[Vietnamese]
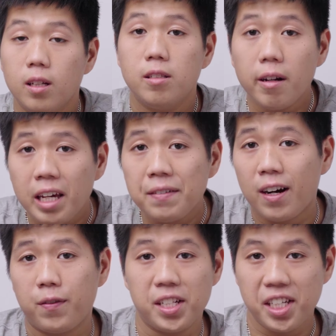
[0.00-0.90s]
Trước khi
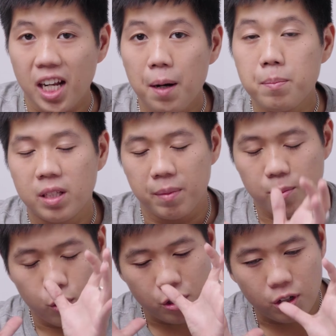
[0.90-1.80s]
vào phần chất âm thì
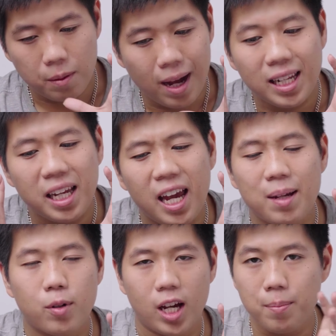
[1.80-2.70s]
mình muốn cho các bạn
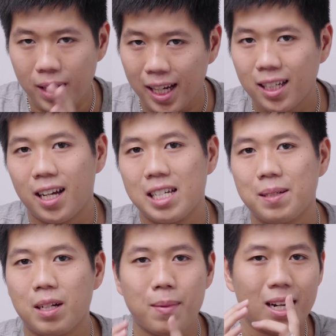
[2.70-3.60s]
nghe một cái âm thanh này
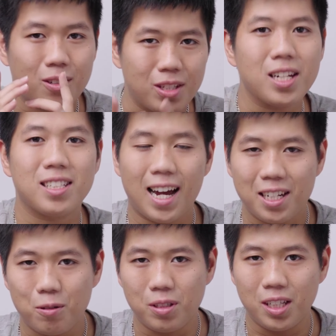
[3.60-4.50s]
xem các bạn có nhận ra
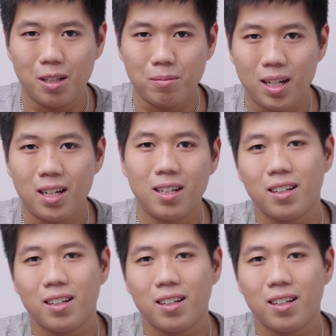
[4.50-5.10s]
điều gì không nhá.